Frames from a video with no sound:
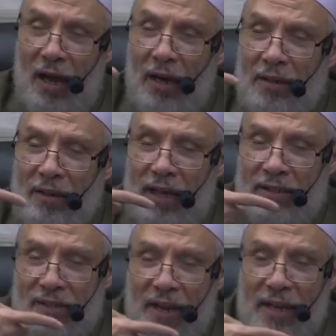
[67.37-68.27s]
أقطع
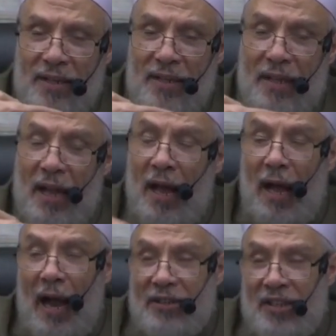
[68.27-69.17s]
لساني
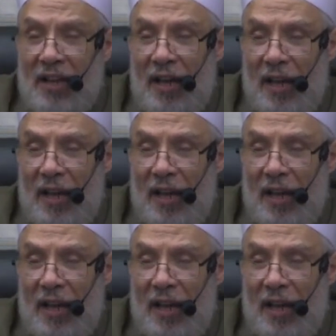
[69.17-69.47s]
عشان